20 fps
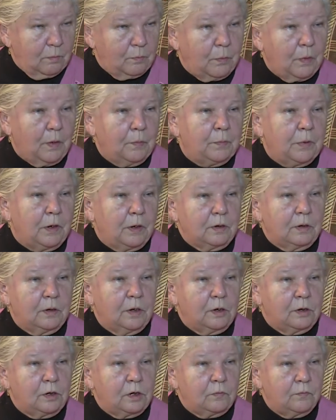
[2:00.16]
попал,
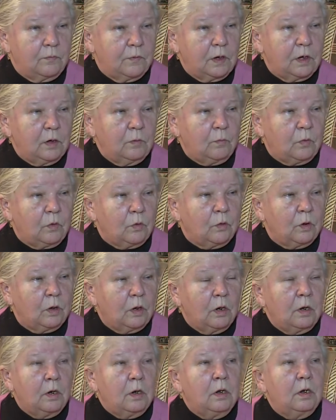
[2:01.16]
значит, в армию,
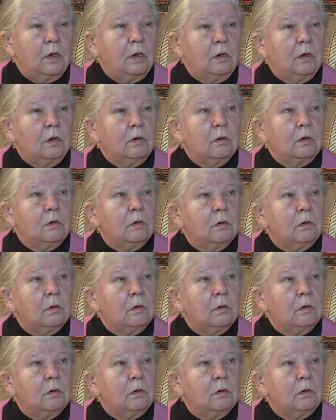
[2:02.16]
и